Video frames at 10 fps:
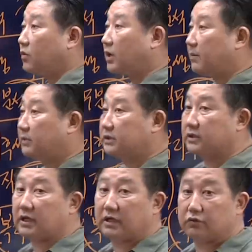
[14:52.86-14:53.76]
꼭 한
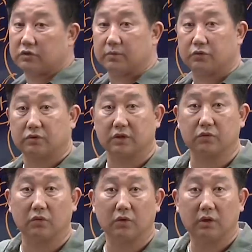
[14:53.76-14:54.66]
번씩 달아주시면
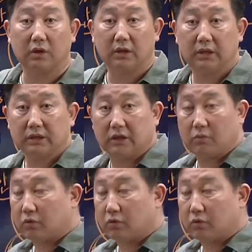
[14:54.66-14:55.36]
좋겠고 이런